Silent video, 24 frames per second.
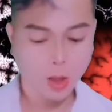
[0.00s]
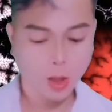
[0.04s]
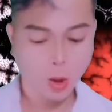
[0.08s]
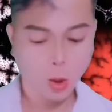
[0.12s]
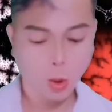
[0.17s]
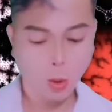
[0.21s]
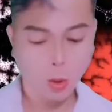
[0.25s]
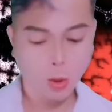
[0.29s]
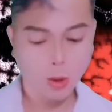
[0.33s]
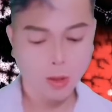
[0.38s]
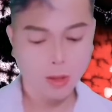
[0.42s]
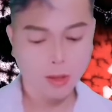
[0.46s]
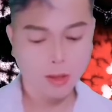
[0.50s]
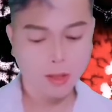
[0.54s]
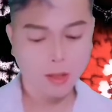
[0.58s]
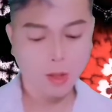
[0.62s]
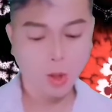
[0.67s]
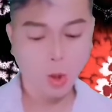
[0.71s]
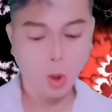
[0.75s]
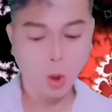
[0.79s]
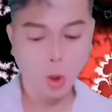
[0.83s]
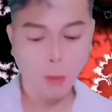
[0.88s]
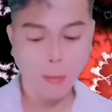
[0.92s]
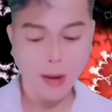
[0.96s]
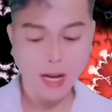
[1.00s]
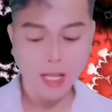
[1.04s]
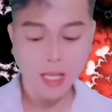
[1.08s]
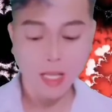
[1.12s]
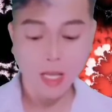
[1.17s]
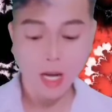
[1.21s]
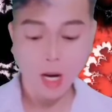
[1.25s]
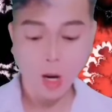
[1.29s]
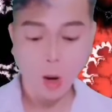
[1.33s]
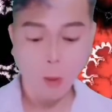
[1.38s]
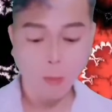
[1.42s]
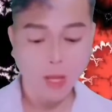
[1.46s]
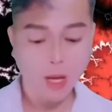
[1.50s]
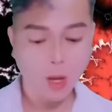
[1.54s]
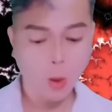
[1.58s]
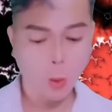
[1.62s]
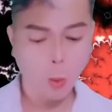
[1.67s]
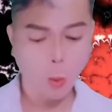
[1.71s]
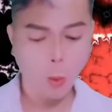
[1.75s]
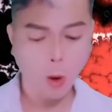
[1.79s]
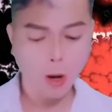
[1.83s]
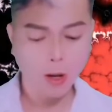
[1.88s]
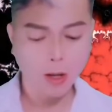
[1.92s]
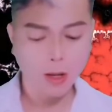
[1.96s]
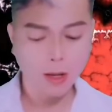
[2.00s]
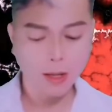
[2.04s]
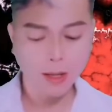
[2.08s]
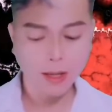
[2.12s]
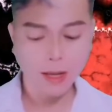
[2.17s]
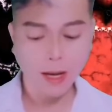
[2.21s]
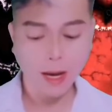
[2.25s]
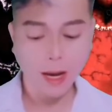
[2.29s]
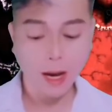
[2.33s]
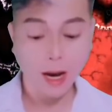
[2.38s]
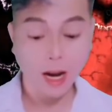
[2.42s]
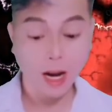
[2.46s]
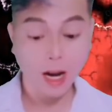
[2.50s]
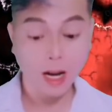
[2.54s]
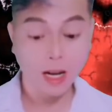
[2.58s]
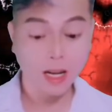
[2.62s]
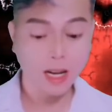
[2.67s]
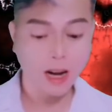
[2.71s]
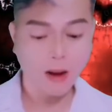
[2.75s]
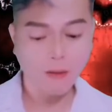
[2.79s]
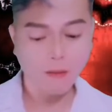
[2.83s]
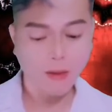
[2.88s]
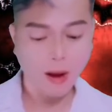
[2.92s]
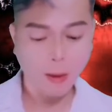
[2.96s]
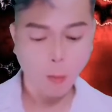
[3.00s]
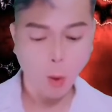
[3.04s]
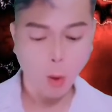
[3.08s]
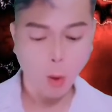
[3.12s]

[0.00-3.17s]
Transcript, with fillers: Ôn Dương ăn vội. Một giờ sau, hắn còn